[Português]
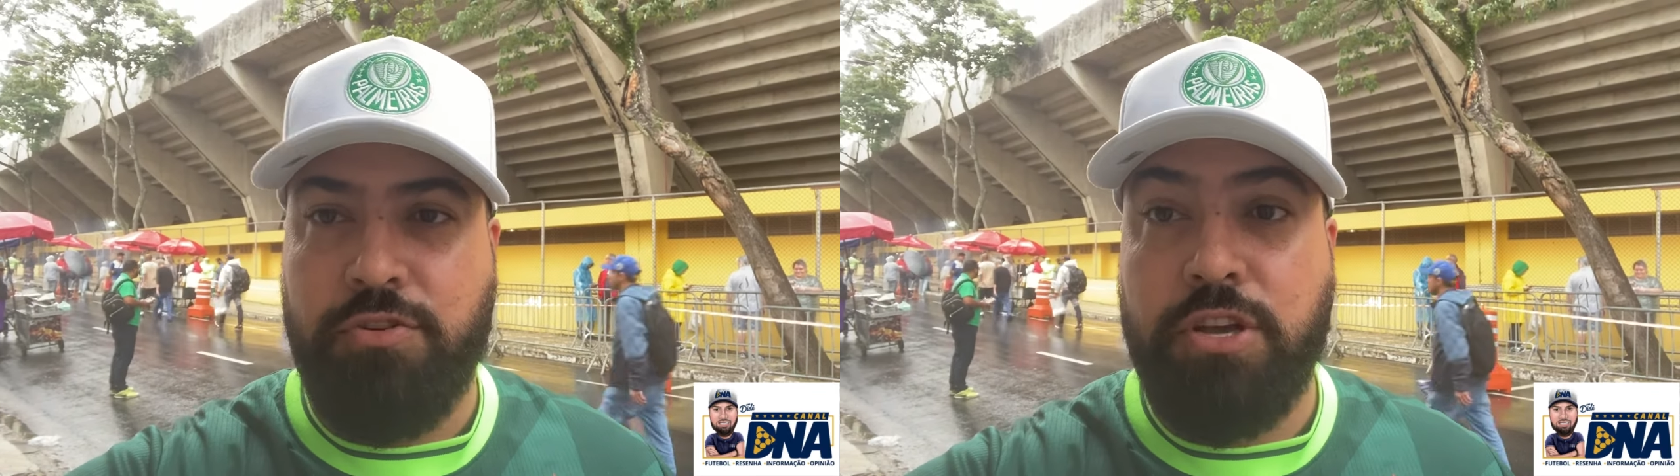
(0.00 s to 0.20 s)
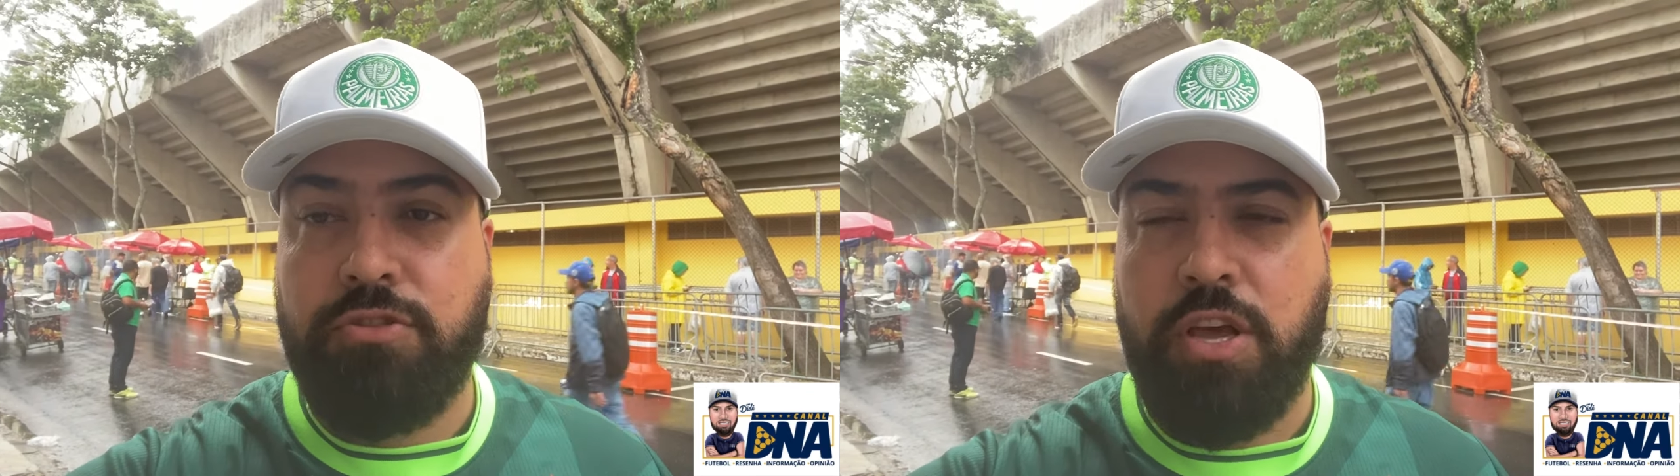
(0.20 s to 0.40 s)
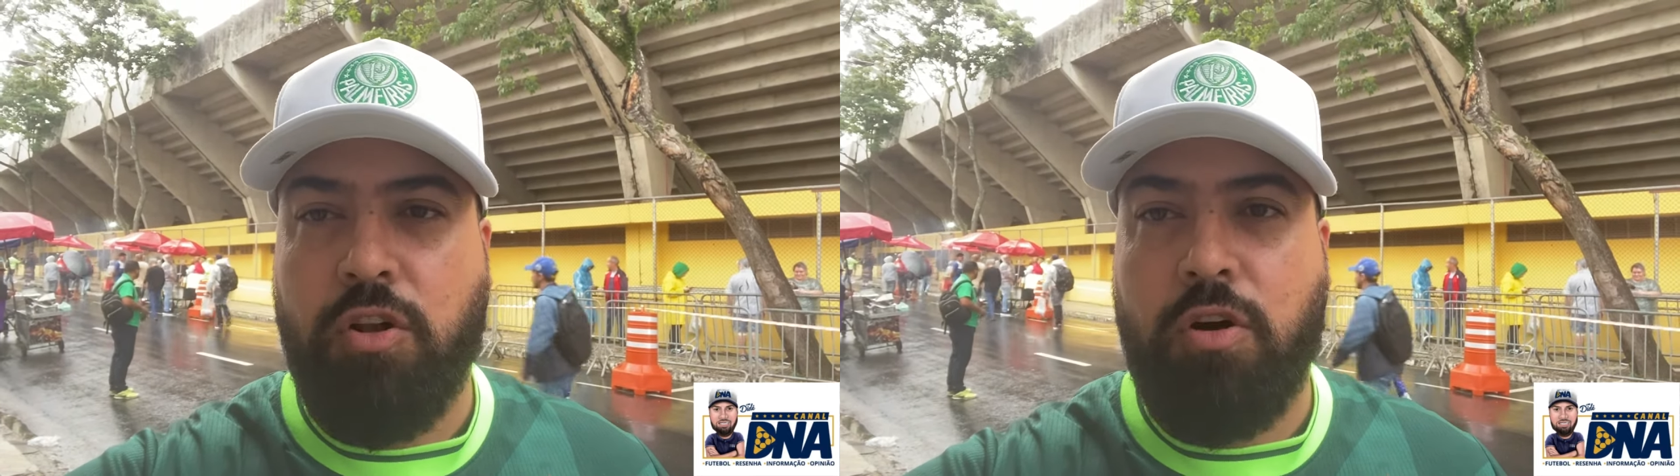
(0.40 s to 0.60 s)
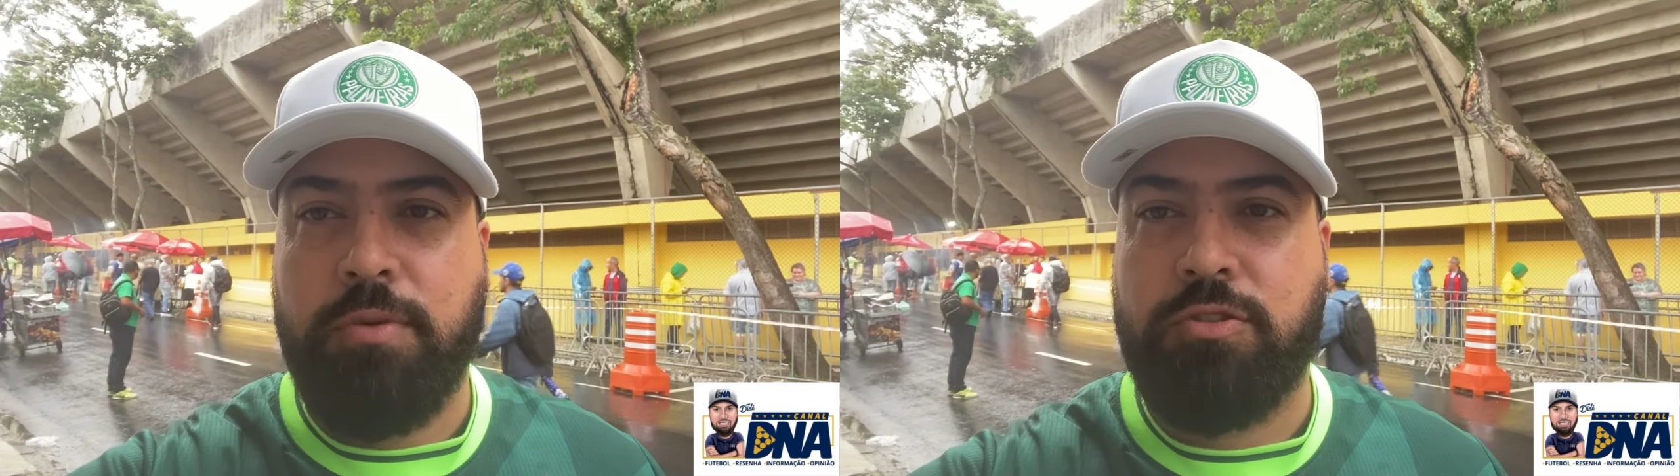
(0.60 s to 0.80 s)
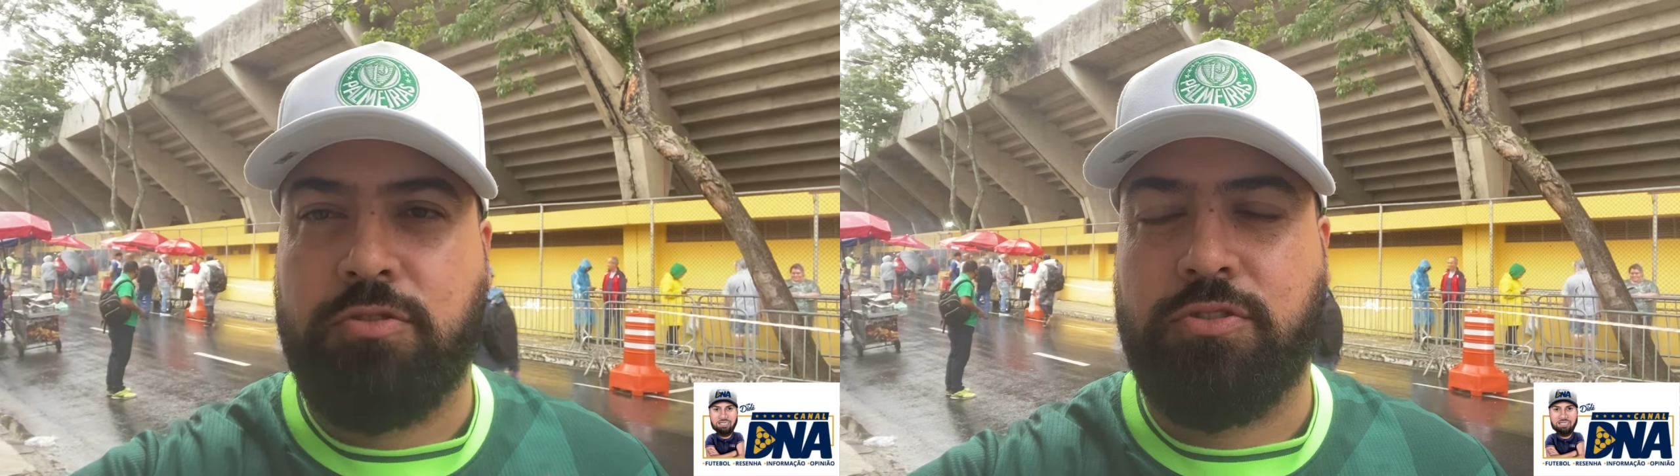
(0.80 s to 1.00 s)
8
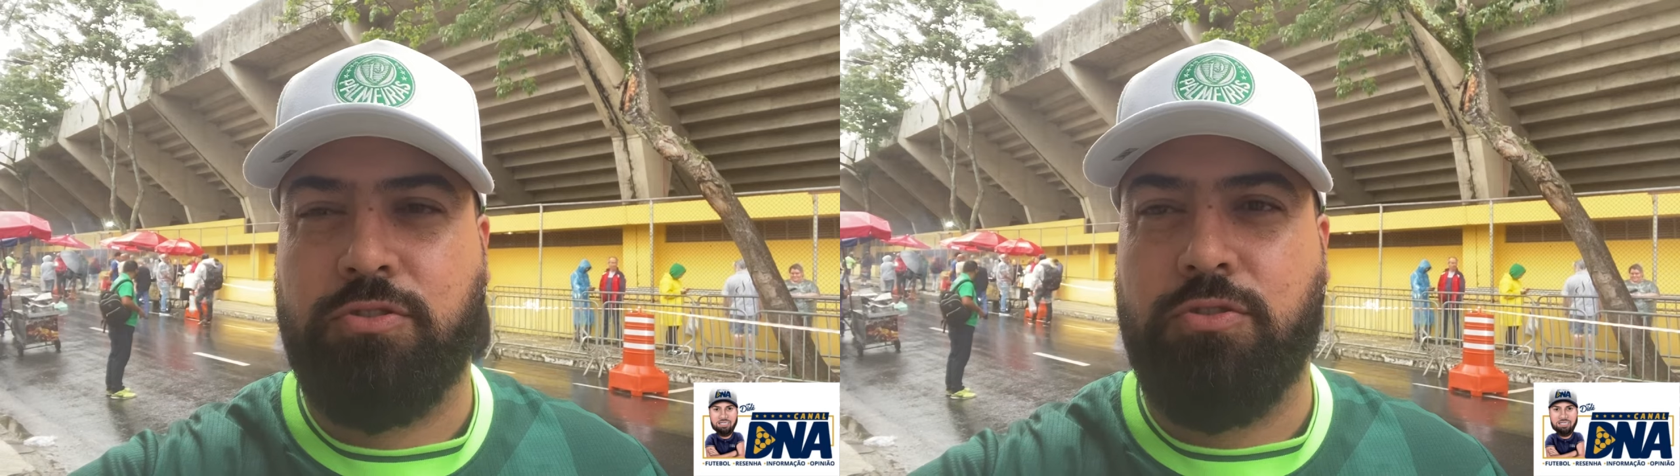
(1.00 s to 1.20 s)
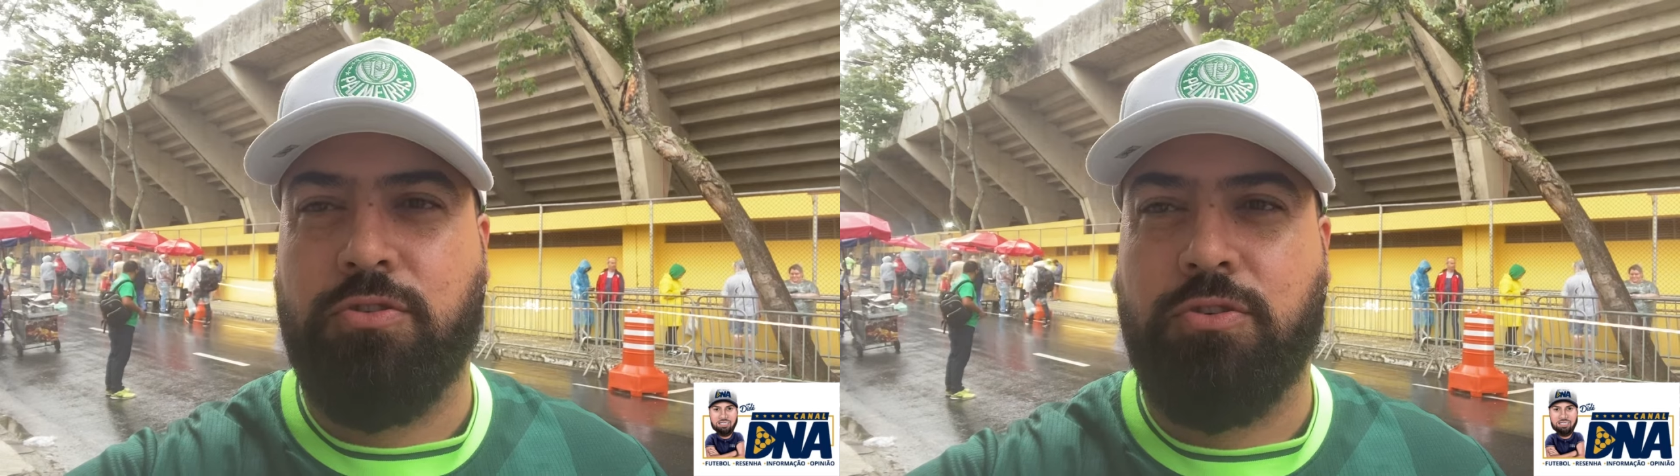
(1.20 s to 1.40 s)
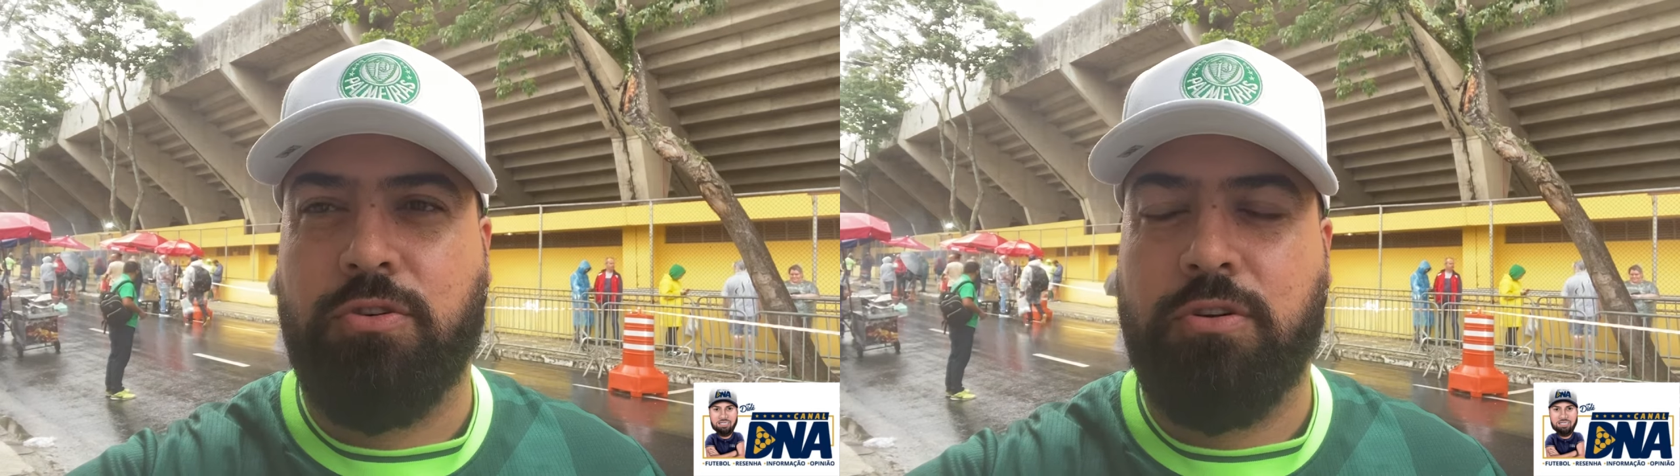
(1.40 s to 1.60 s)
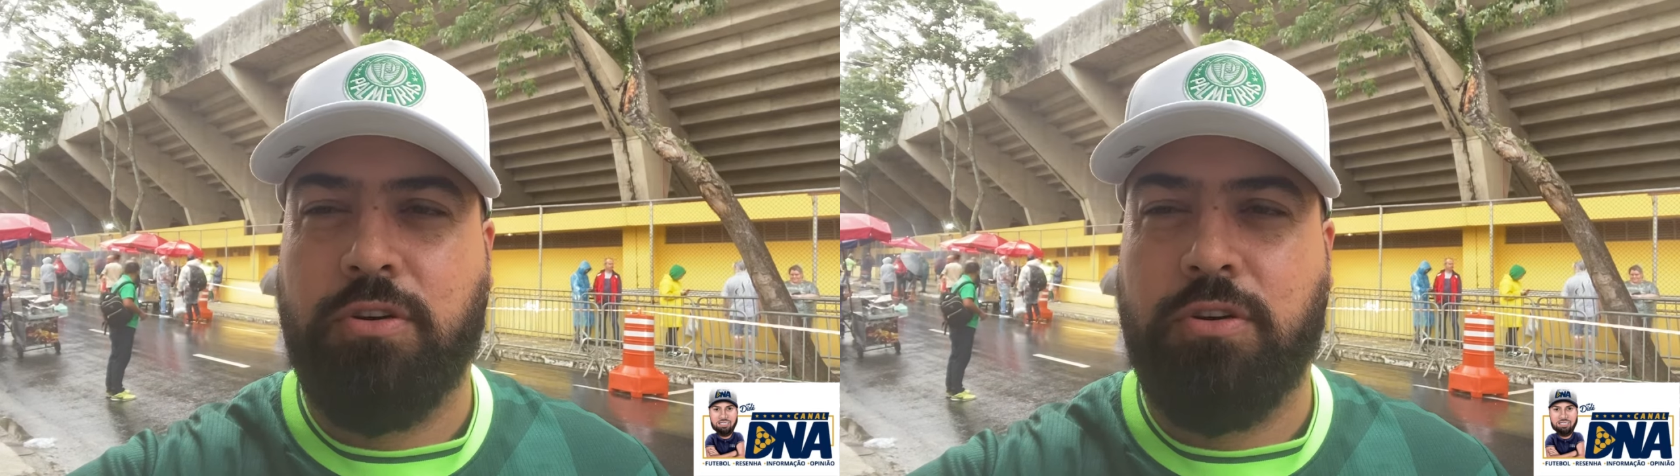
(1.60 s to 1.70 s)
quilômetros do